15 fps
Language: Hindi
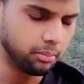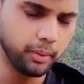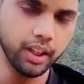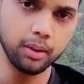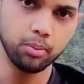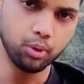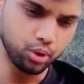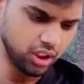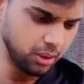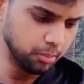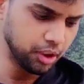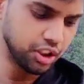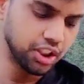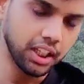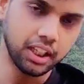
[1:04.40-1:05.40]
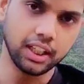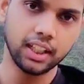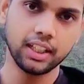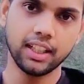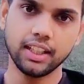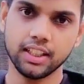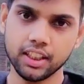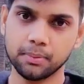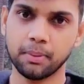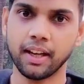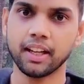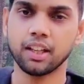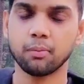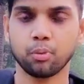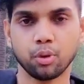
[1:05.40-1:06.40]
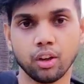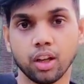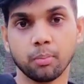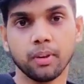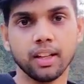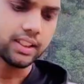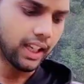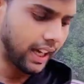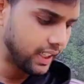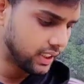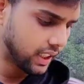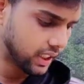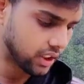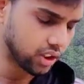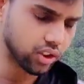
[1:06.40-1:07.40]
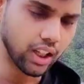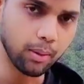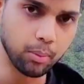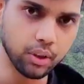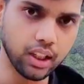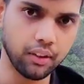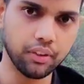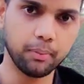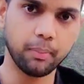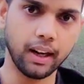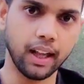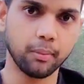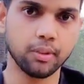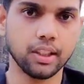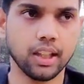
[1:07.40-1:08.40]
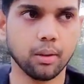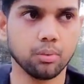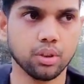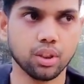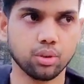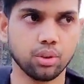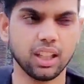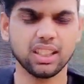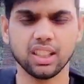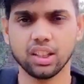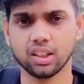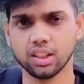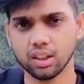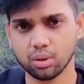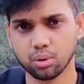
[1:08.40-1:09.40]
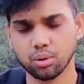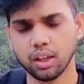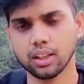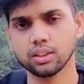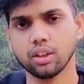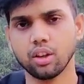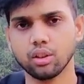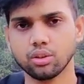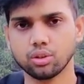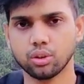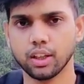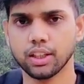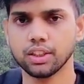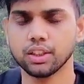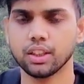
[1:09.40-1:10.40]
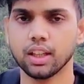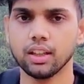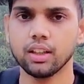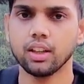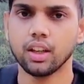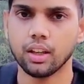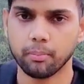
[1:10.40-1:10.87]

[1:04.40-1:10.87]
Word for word: मैंने बहुत ही मिस्टेक कर लिया इस बार के प्रोडक्ट में साइज़ देख सकते हैं आप लोग काफ़ी बड़ा मिल गया मुझे थोड़ा सा इससे थोड़ा सा और छोटा सीधा